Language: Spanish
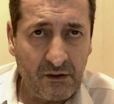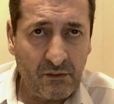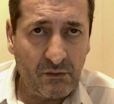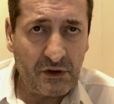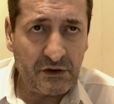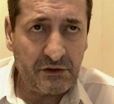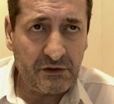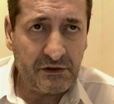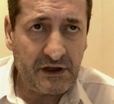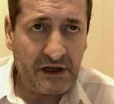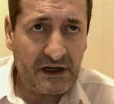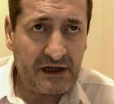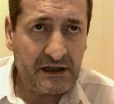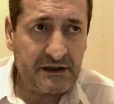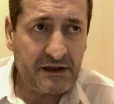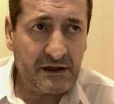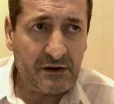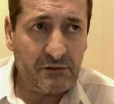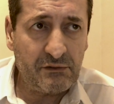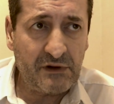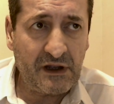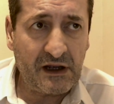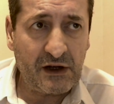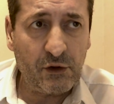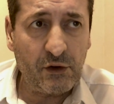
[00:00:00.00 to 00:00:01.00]
Bueno, y acá
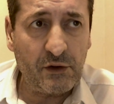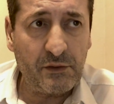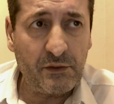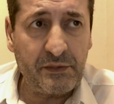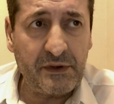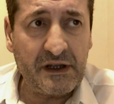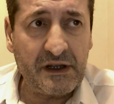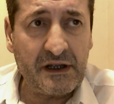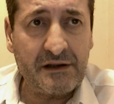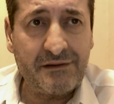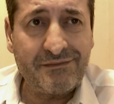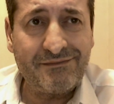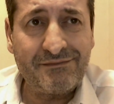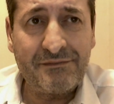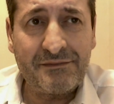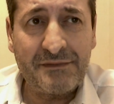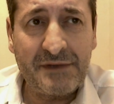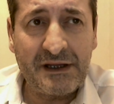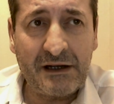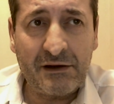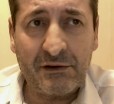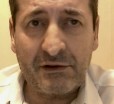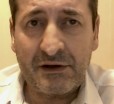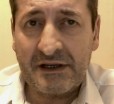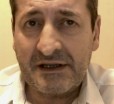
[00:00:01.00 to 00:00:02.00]
tengo una copia
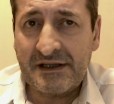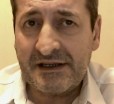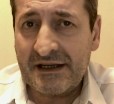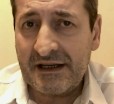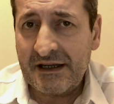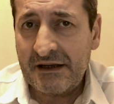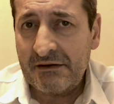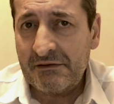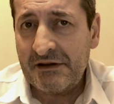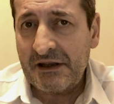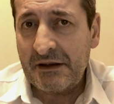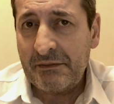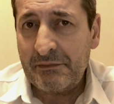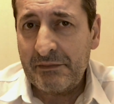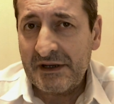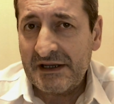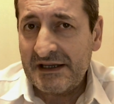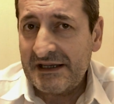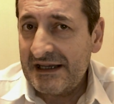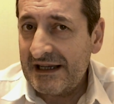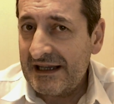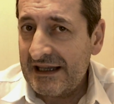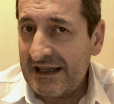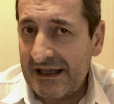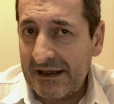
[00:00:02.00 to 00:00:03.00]
de lo que sería una
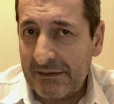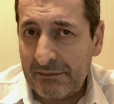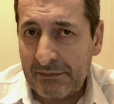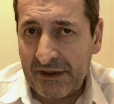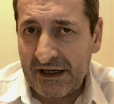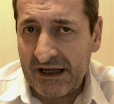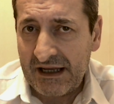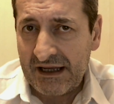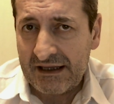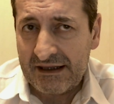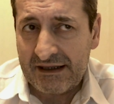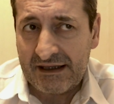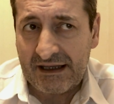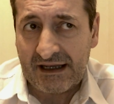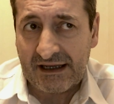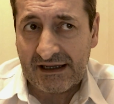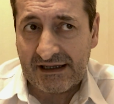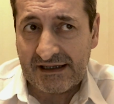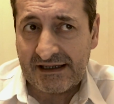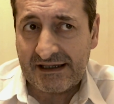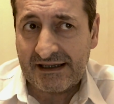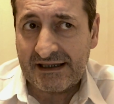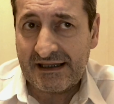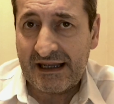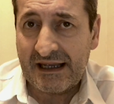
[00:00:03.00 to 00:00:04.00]
especie de
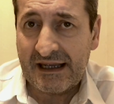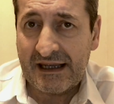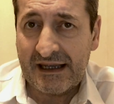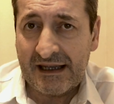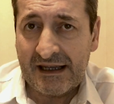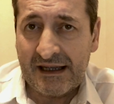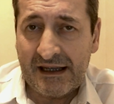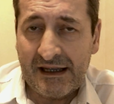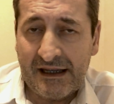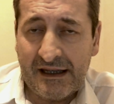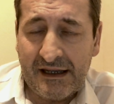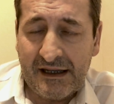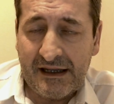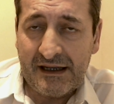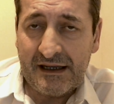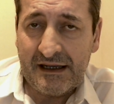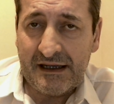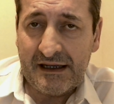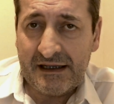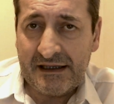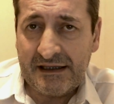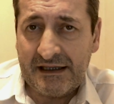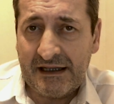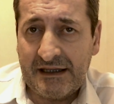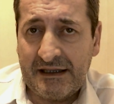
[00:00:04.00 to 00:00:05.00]
pretest.
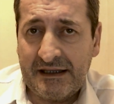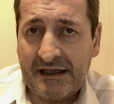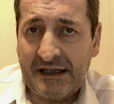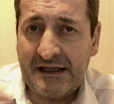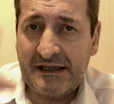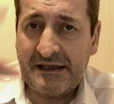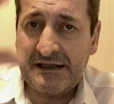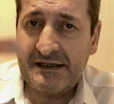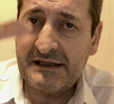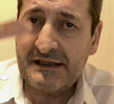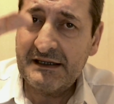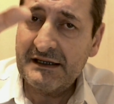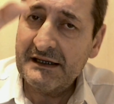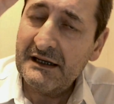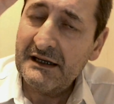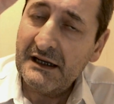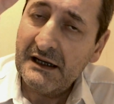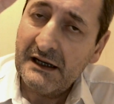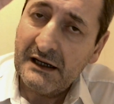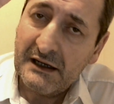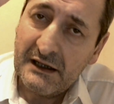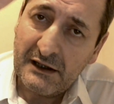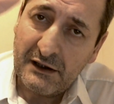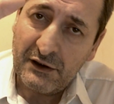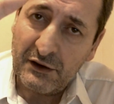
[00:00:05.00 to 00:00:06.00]
Este test
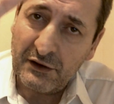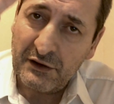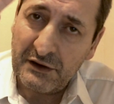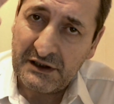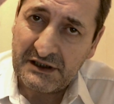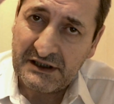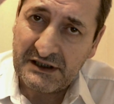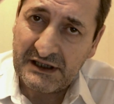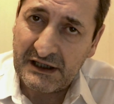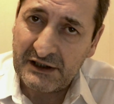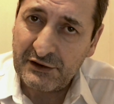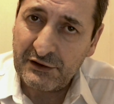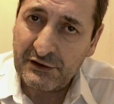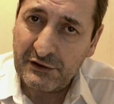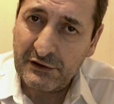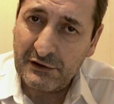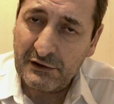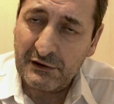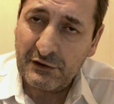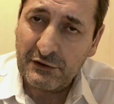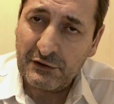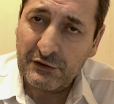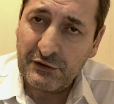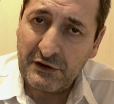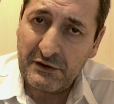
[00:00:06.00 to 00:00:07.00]
lo
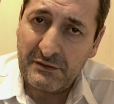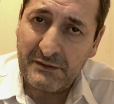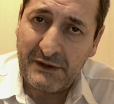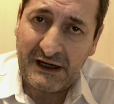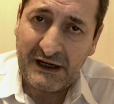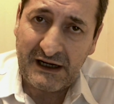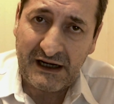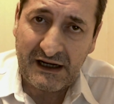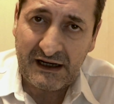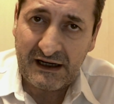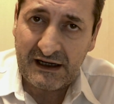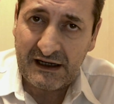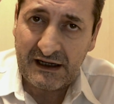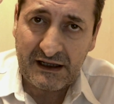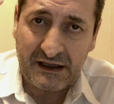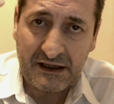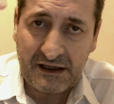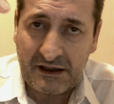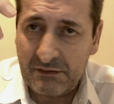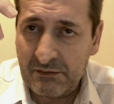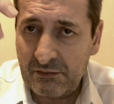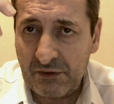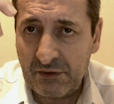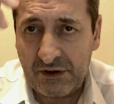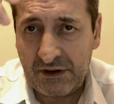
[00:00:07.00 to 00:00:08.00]
desarrolló el doctor Malanga
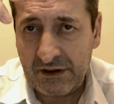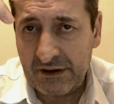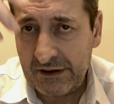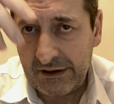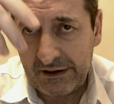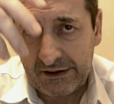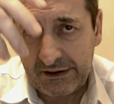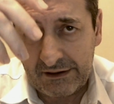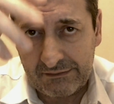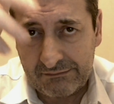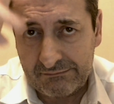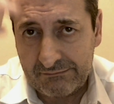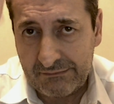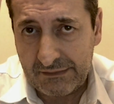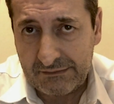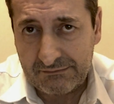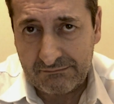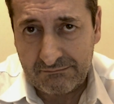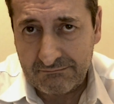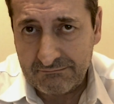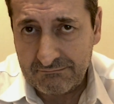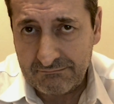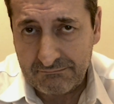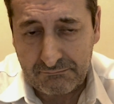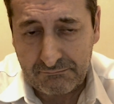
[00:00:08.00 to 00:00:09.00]
después de mm,
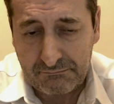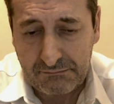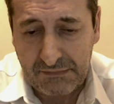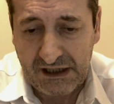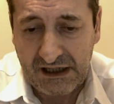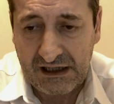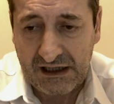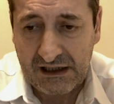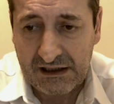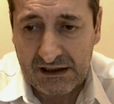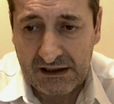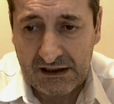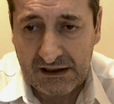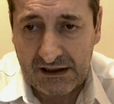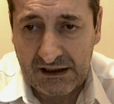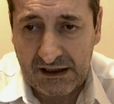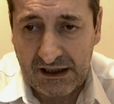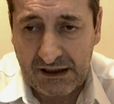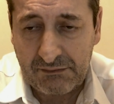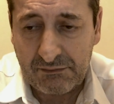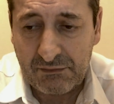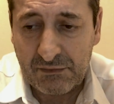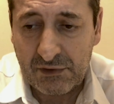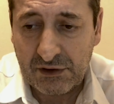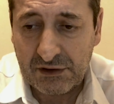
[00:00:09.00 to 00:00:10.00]
mil
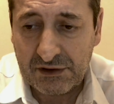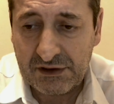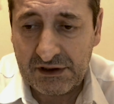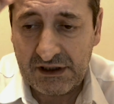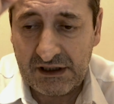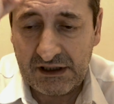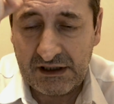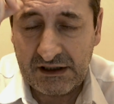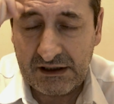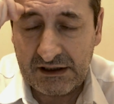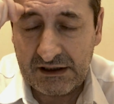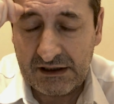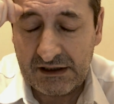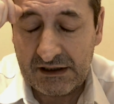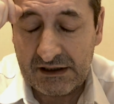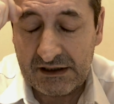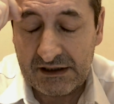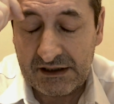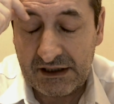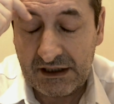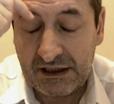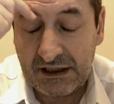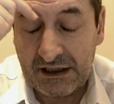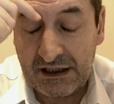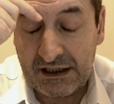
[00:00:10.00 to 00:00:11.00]
hipnosis
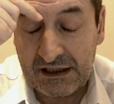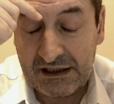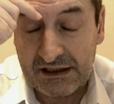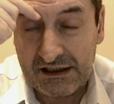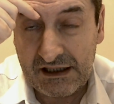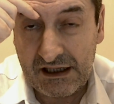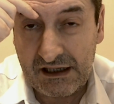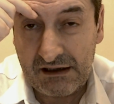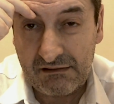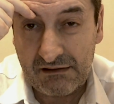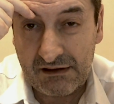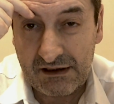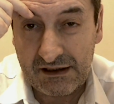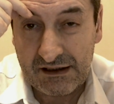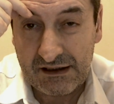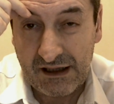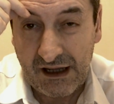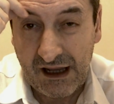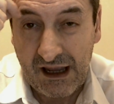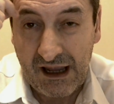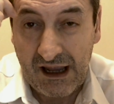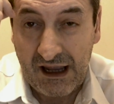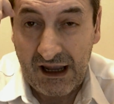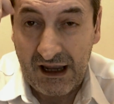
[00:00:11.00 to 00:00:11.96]
regresivas